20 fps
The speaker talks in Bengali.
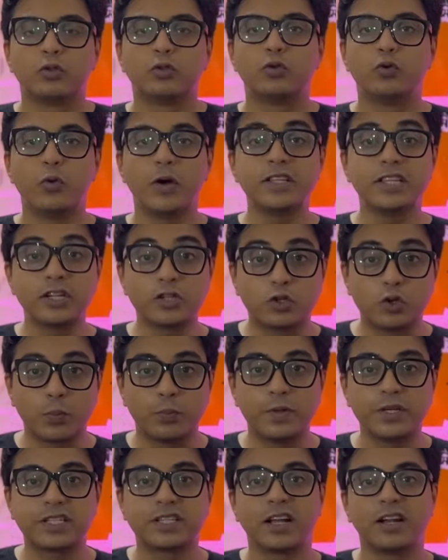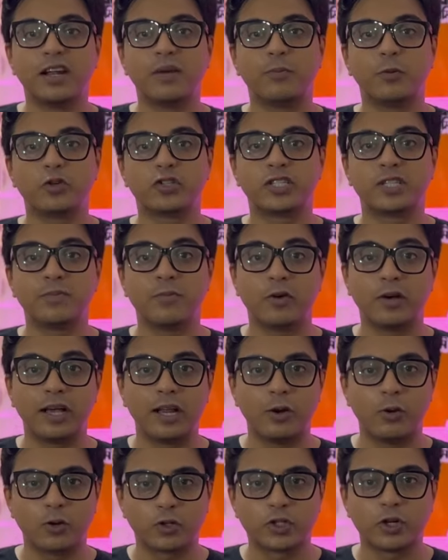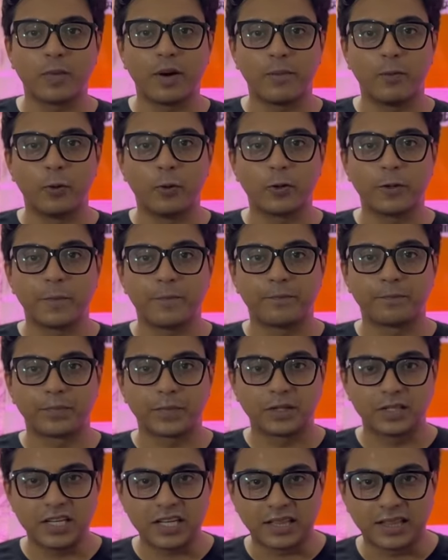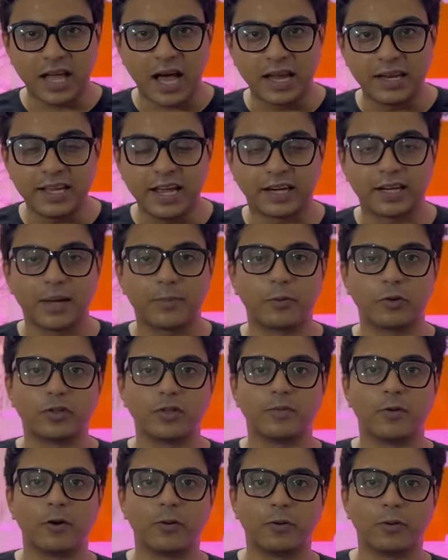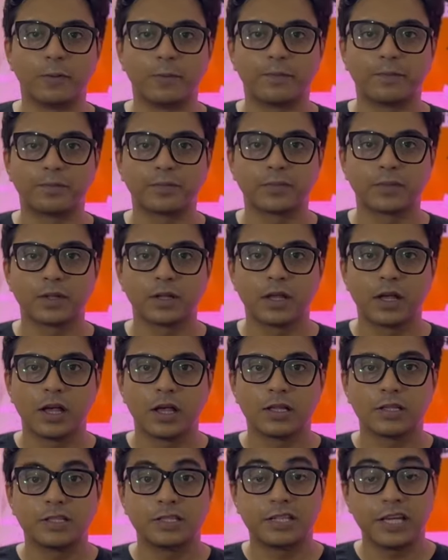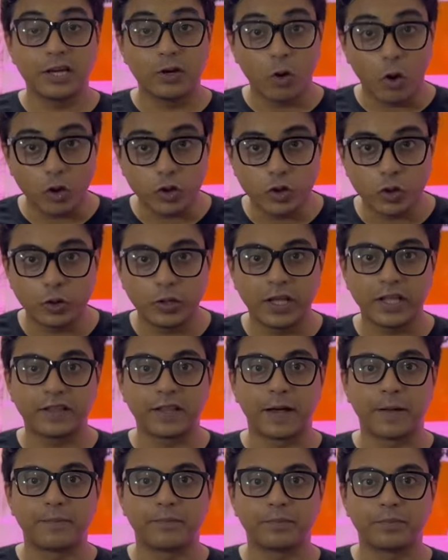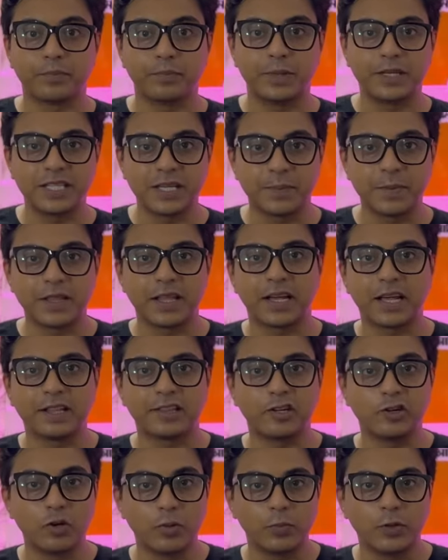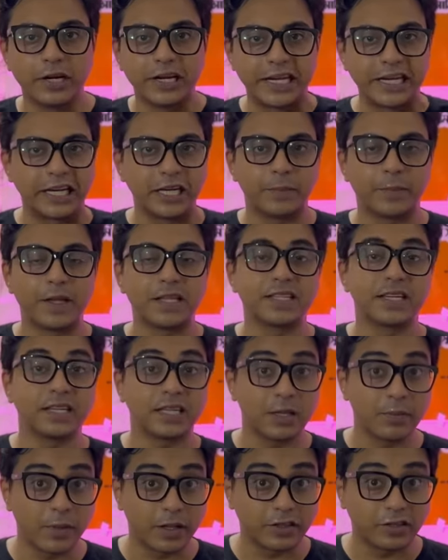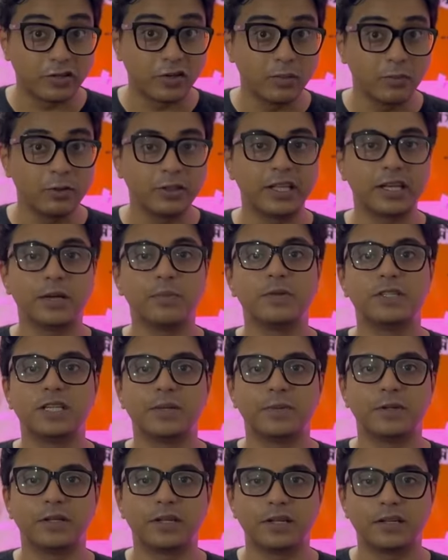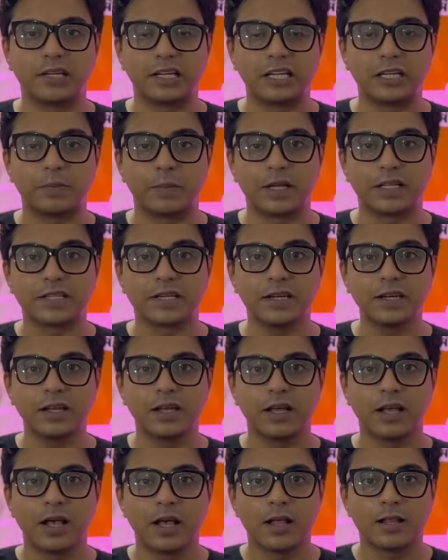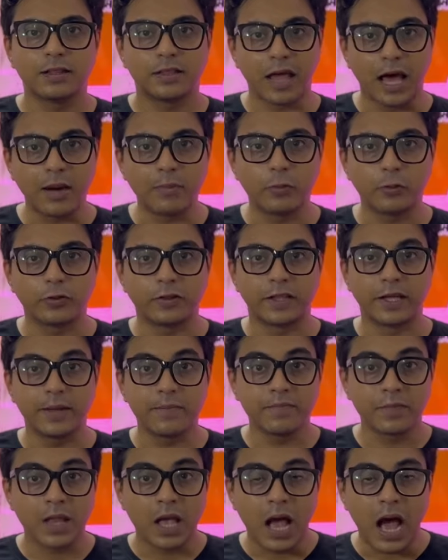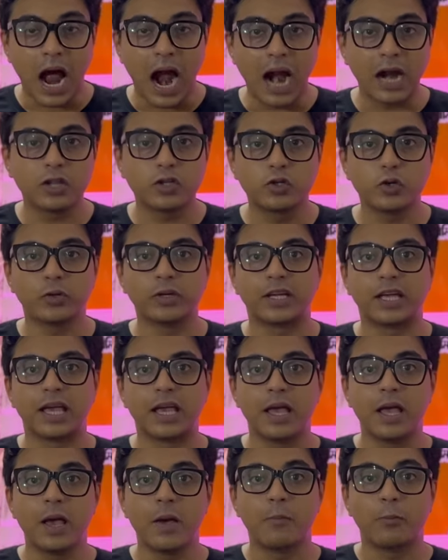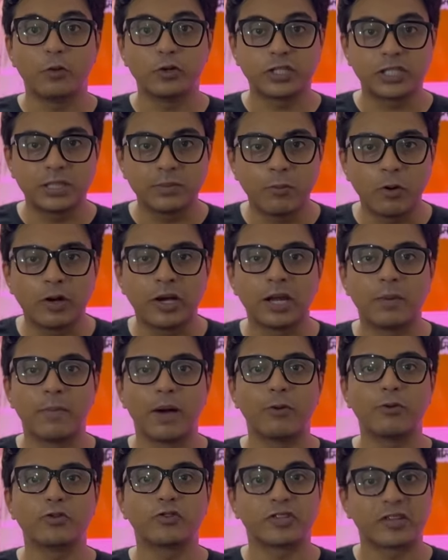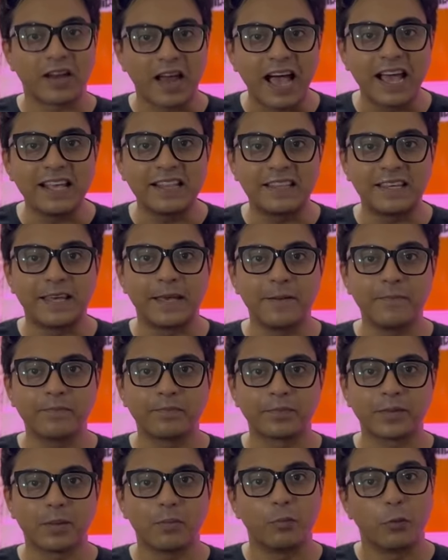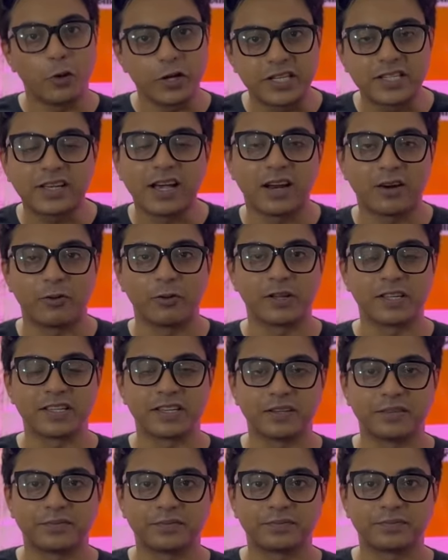দু সালের পশ্চিমবঙ্গের লোকসভা ভোট ঠিক তারই একটা প্রতিফলন যে নজন নেতা বিজেপি থেকে তৃণমূলের টিকিট পেয়েছেন কিংবা তৃণমূল থেকে বিজেপিতে টিকিট পেয়েছেন তার মধ্যে আটজনকে পশ্চিমবঙ্গের মানুষ রায় দিয়ে বহিষ্কার করেছেন